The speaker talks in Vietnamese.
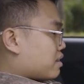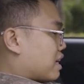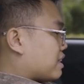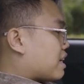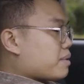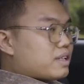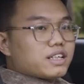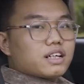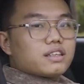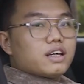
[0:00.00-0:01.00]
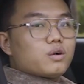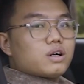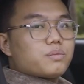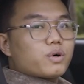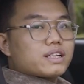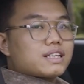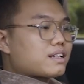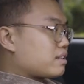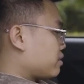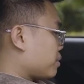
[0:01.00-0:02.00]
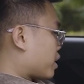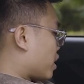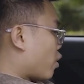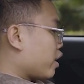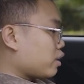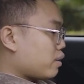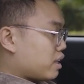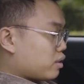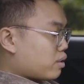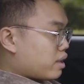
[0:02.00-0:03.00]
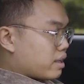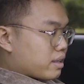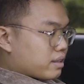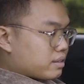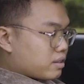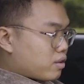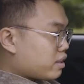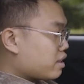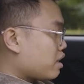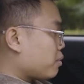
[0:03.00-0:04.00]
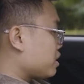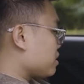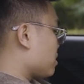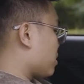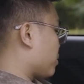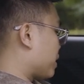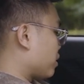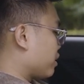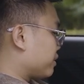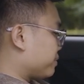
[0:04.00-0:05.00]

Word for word: Nhả ra bây giờ chỉ cần thiếu ờ, một cái chăn và một cái gối thôi là tôi có thể ờ, coi như đây là một chiếc giường của mình rồi